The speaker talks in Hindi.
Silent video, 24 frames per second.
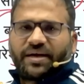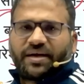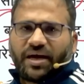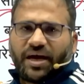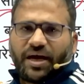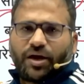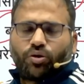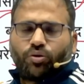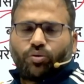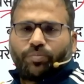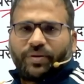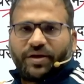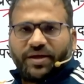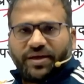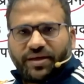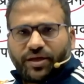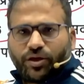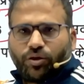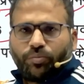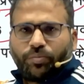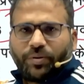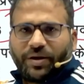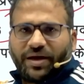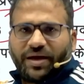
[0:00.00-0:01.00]
का आरोप इनके
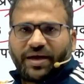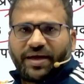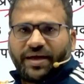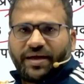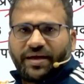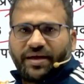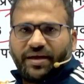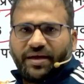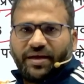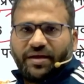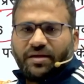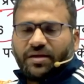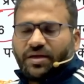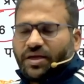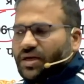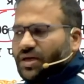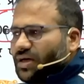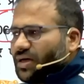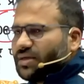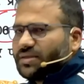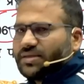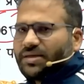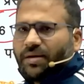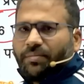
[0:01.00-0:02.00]
ऊपर लगाया गया
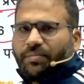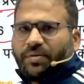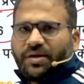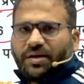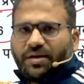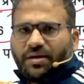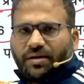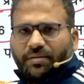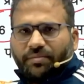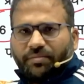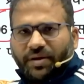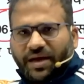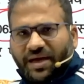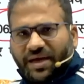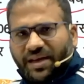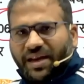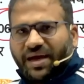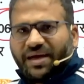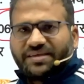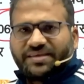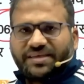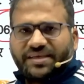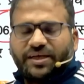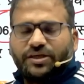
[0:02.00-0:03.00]
जब महिला
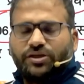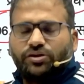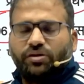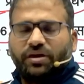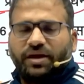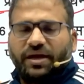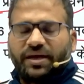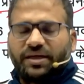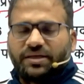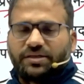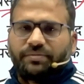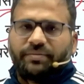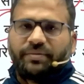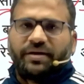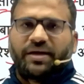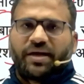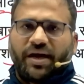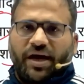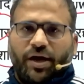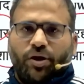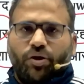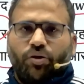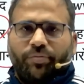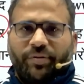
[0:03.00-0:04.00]
सेक्सुअल हरेसमेंट का
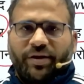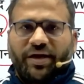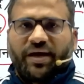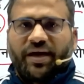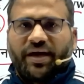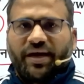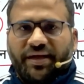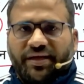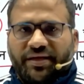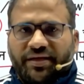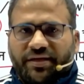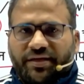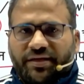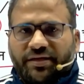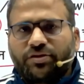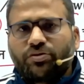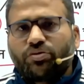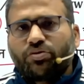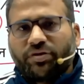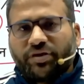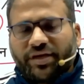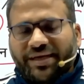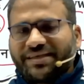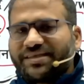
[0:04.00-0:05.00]
आरोप लगा रही है
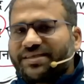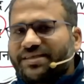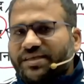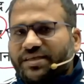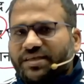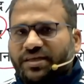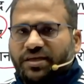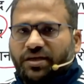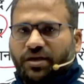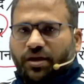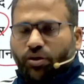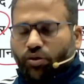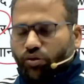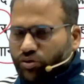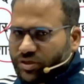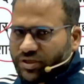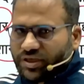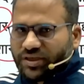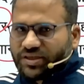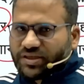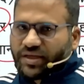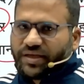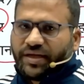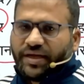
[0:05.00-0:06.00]
तो ऐसी की
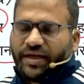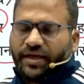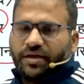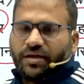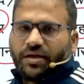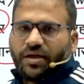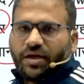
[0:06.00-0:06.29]
स्तरीय